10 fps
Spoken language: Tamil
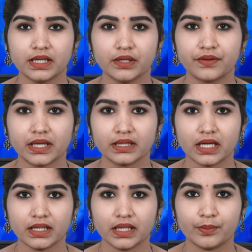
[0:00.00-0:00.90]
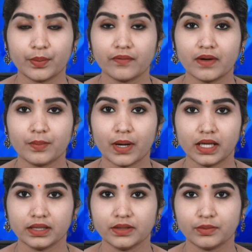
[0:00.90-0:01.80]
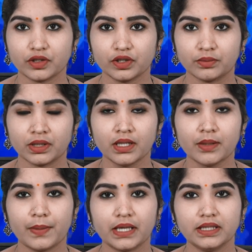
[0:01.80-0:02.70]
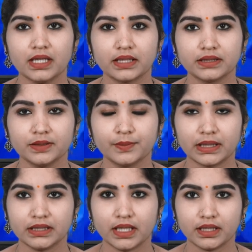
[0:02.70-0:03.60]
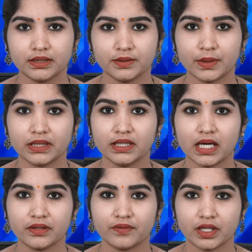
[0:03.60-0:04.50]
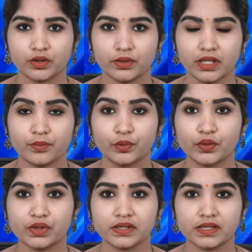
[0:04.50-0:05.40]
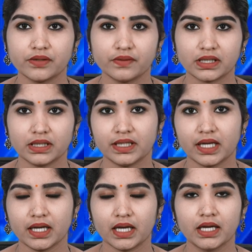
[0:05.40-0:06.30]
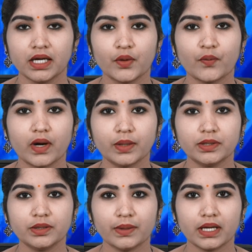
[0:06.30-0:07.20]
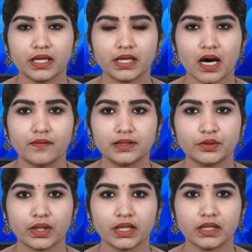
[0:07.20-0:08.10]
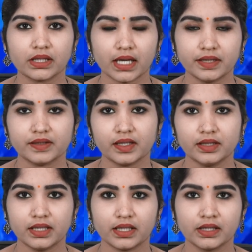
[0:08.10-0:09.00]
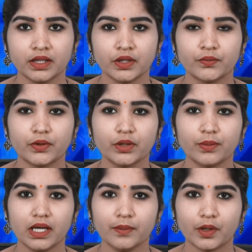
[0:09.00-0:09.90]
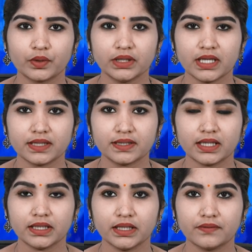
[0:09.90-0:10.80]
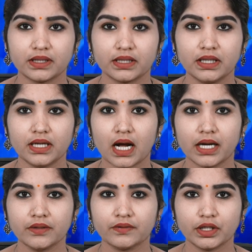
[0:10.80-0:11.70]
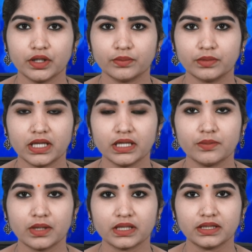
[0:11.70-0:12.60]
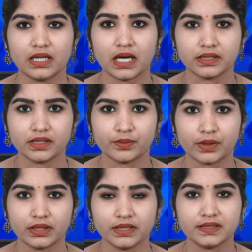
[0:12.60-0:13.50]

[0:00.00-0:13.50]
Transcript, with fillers: இரண்டு வயதான பவா பாரதி மற்றும் பதினான்கு பதினைந்து பதினாறு வயதுடைய மூன்று சிறுவர்கள் என ஒன்பது பேரை காவல்துறையினர் கைது செய்தனர் உடுமலை பகுதியை சேர்ந்த இவர்கள் அனைவரையும் நீதிமன்றத்தில் ஆஜர்படுத்தி